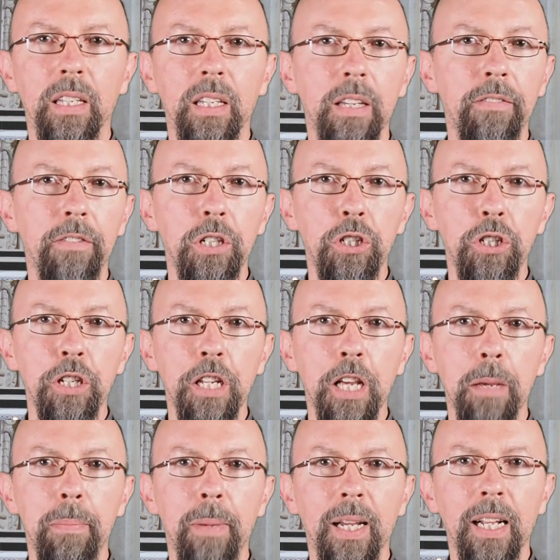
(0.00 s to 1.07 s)
I vicini e
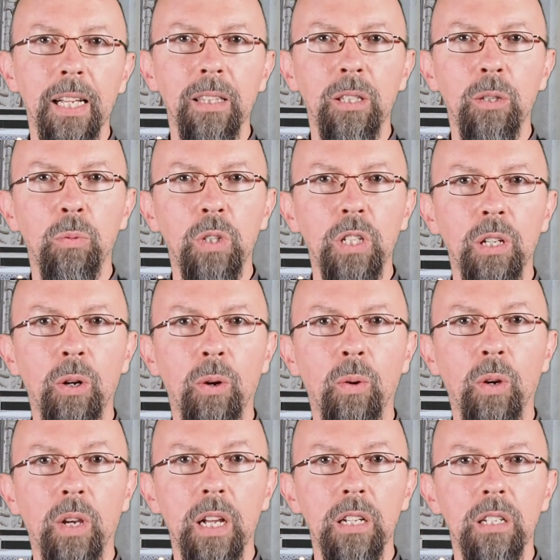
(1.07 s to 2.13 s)
i parenti
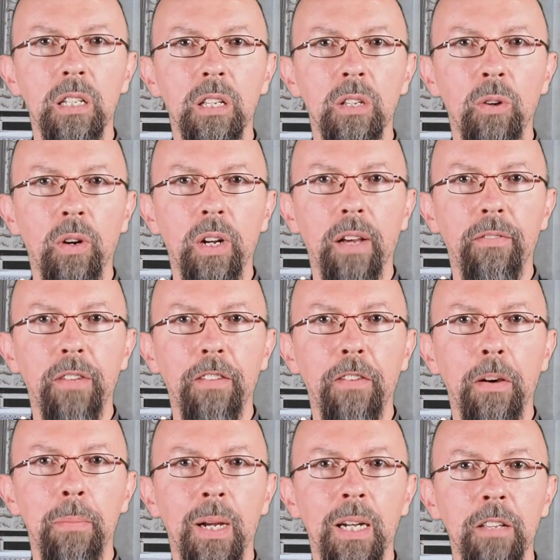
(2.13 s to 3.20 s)
udirono che il Signore
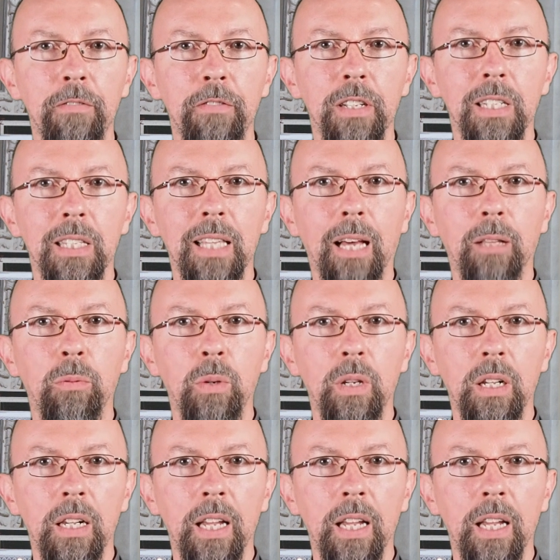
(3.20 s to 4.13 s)
aveva manifestato in